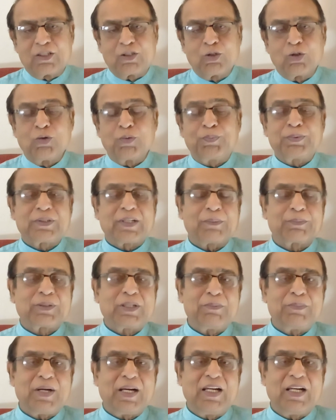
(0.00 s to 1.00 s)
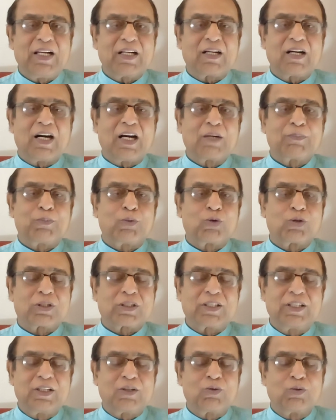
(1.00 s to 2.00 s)
तो सबसे पहले काल पुरुष
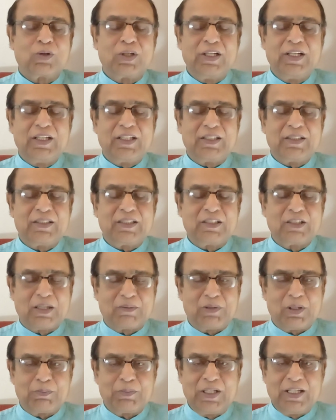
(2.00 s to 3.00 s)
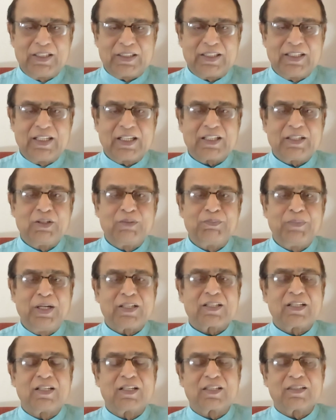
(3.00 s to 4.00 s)
की कुंडली जब हम लेते हैं कि
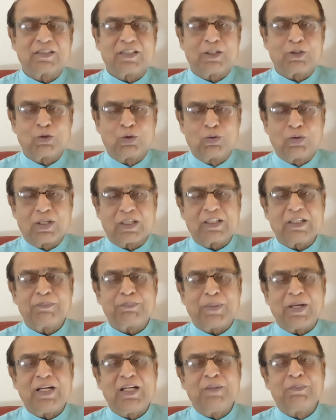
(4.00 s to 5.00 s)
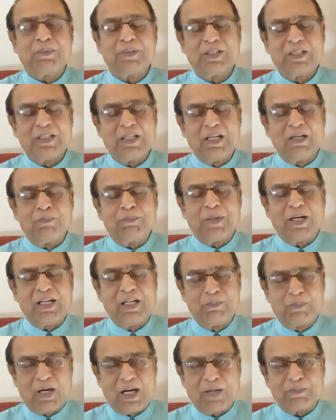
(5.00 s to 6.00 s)
मेष लगन से शुरू करते हैं पहले
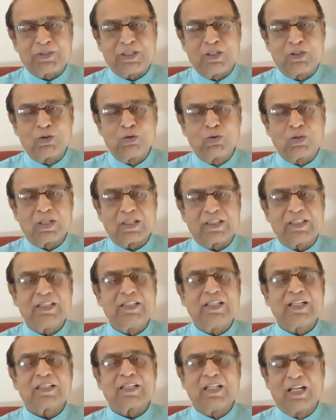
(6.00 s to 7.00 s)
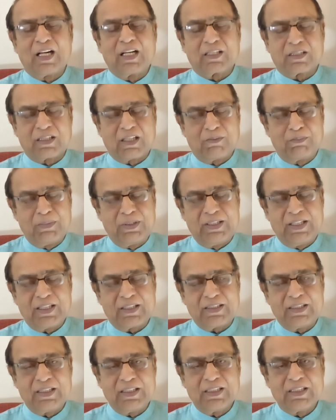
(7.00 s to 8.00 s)
पहले भाव से शुरू करते हैं जैसे लाल किताब में
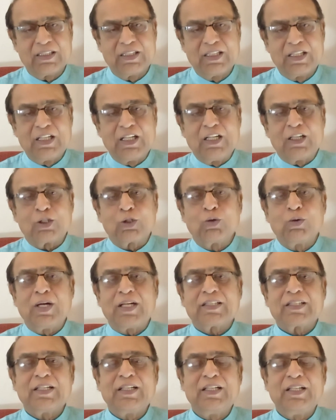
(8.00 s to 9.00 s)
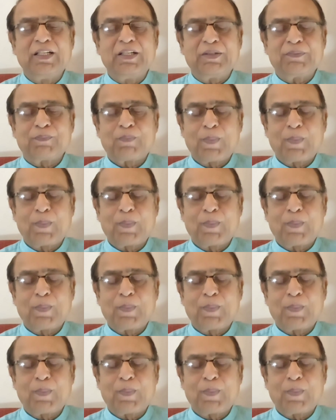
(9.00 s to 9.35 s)
देखते हैं तो ऐसे ही